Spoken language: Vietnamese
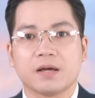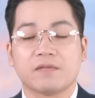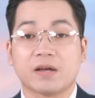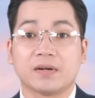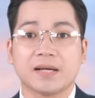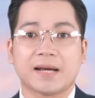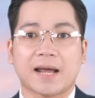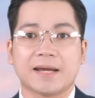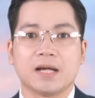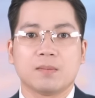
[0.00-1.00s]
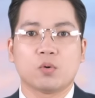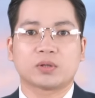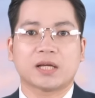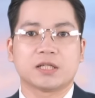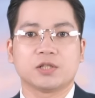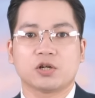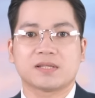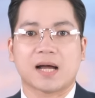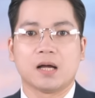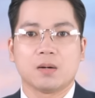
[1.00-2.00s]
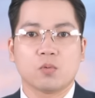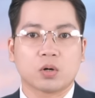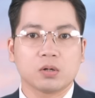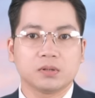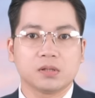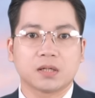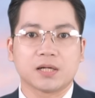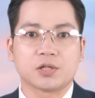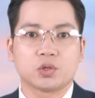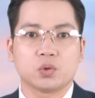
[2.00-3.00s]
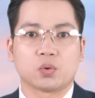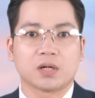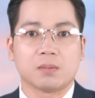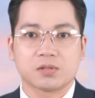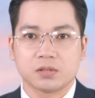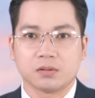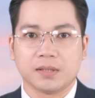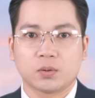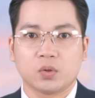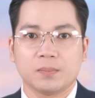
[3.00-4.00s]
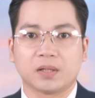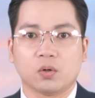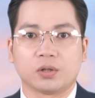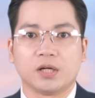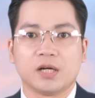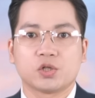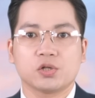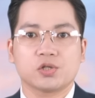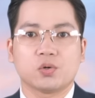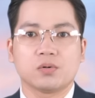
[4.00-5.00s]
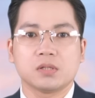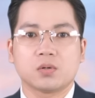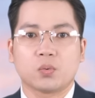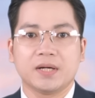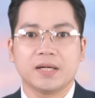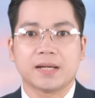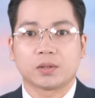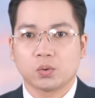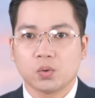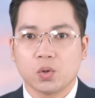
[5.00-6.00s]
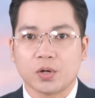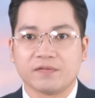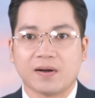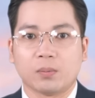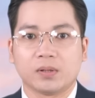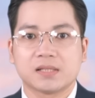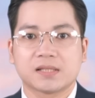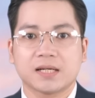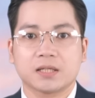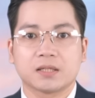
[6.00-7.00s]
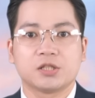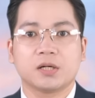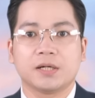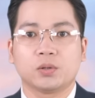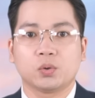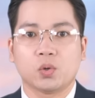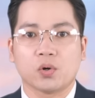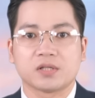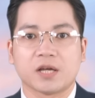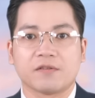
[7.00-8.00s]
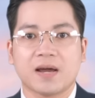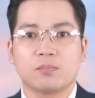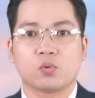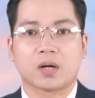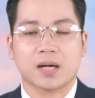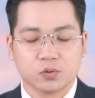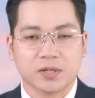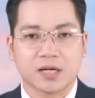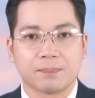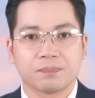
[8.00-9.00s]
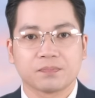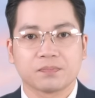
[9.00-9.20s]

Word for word: Về vấn đề này, Bộ Tài chính cho rằng Bộ Công Thương cần chủ động xử lý quỹ bình ổn, chốt số dư quỹ để thu hồi vào ngân sách trước khi thu hồi giấy phép của các doanh nghiệp.